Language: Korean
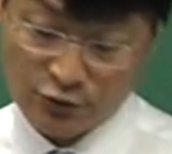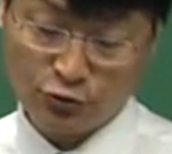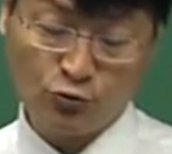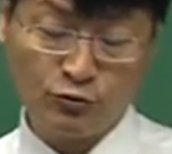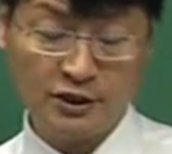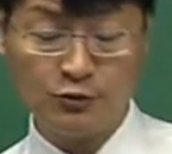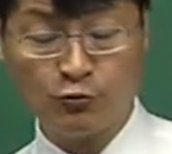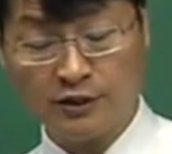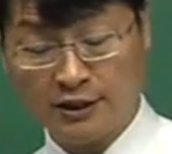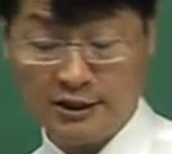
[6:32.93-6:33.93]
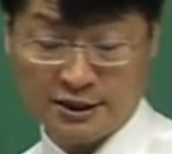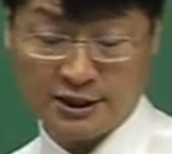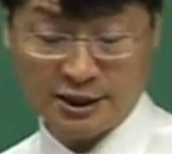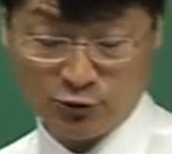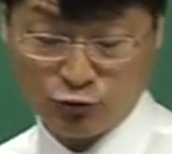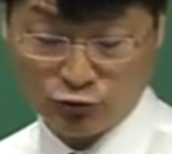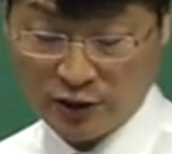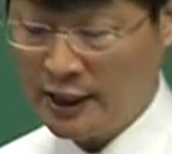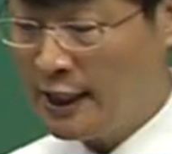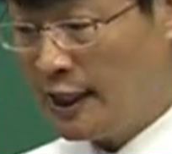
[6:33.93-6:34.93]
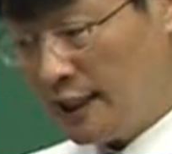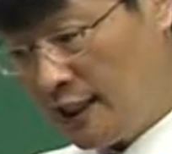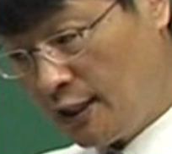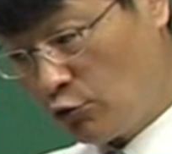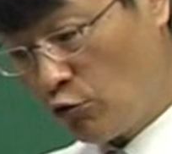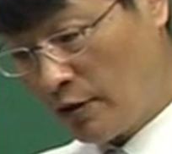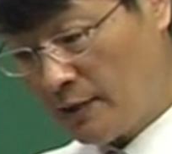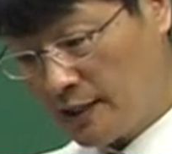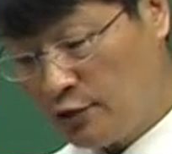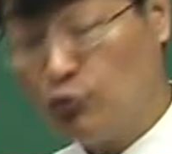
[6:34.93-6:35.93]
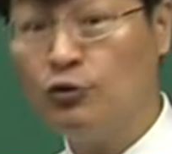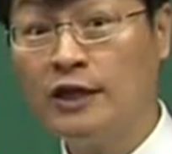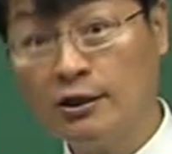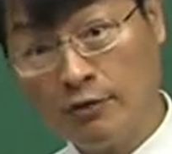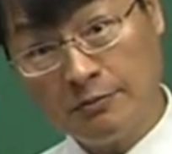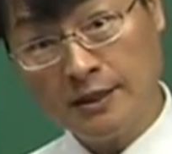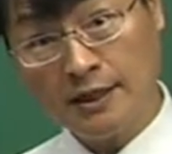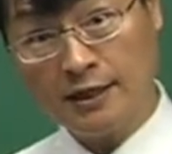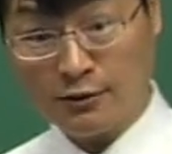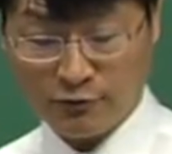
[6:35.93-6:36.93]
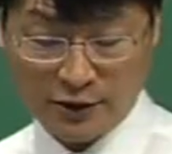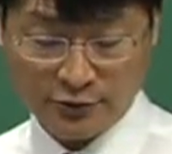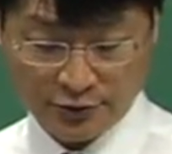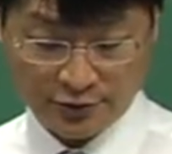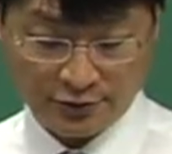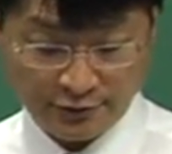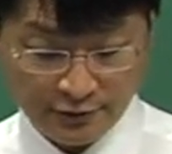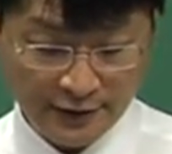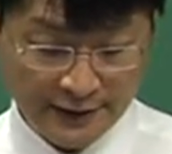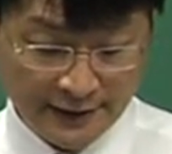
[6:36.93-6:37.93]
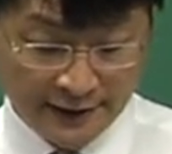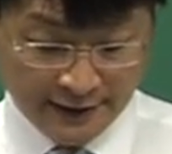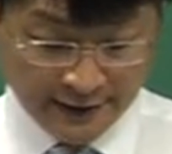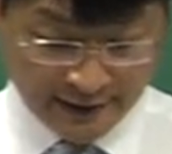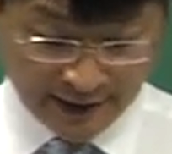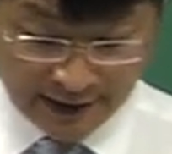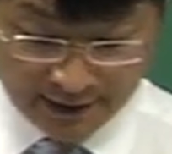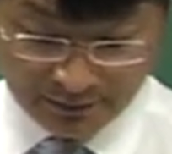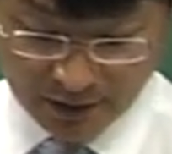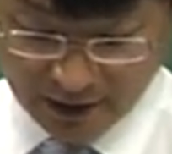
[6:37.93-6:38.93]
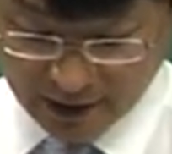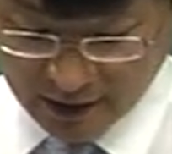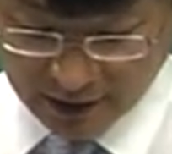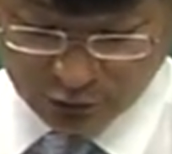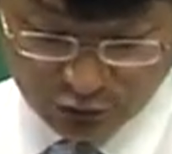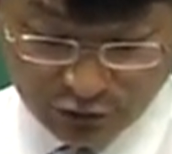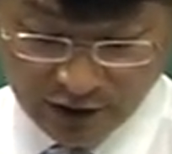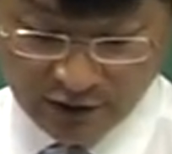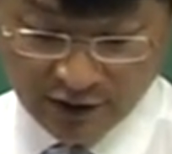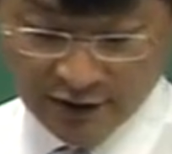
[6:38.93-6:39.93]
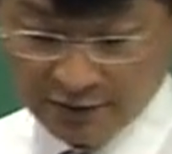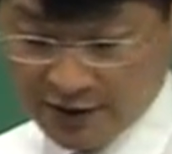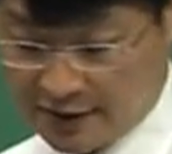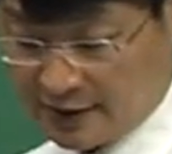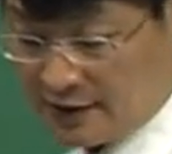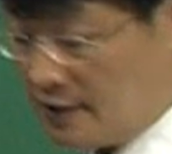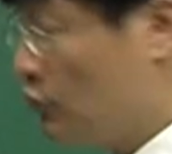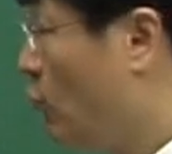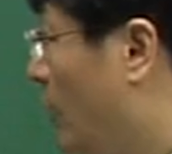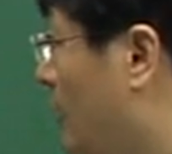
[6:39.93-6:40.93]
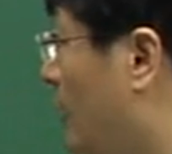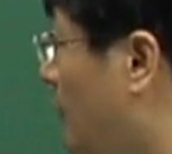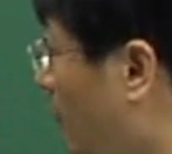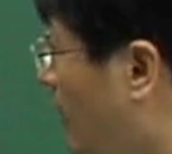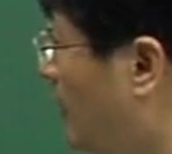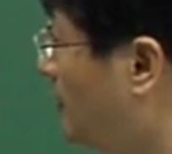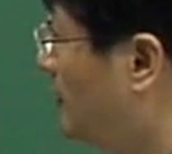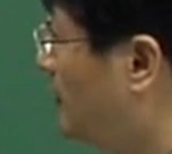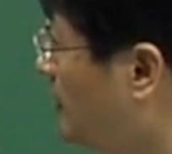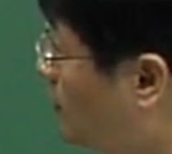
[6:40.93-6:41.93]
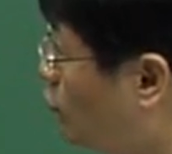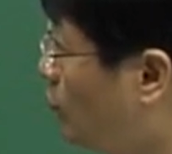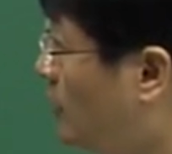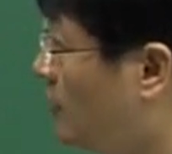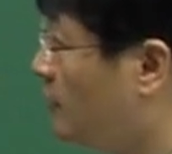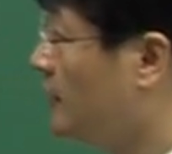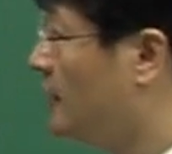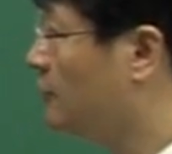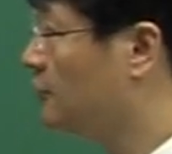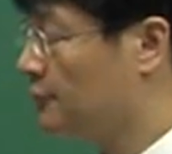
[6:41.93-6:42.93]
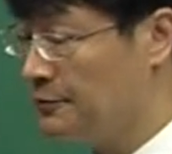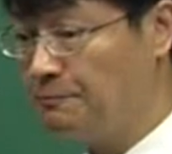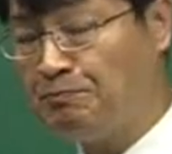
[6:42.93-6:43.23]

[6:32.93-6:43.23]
총재 도장인 찍고 이 통화만이 유일한 화폐다라고 한 거죠. 자, 그 밑에 쭉 내려가시면 이제 통화량과 국민 경제 나오죠.